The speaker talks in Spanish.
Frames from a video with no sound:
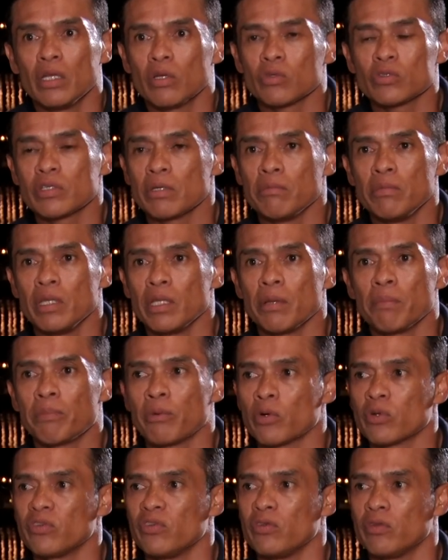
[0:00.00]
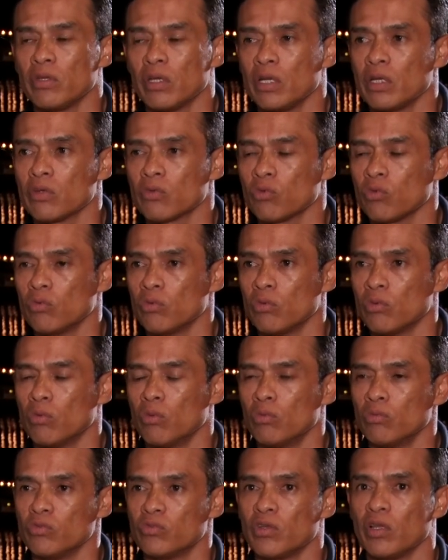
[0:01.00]
no se mide por si tienes un,
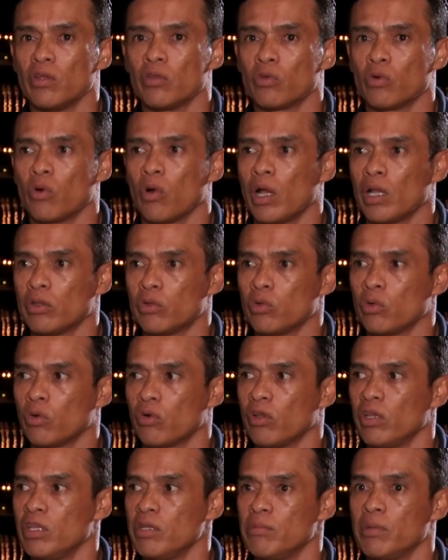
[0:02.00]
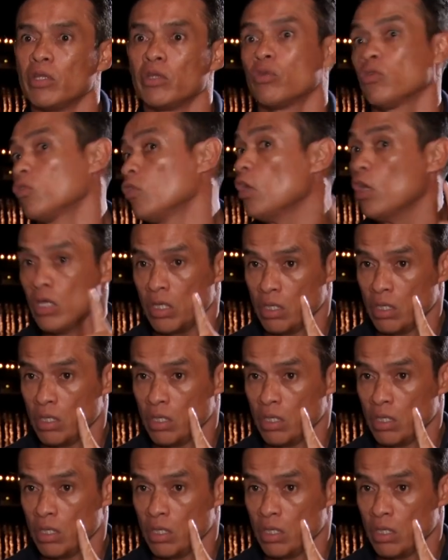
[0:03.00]
un centro alto altos rendimientos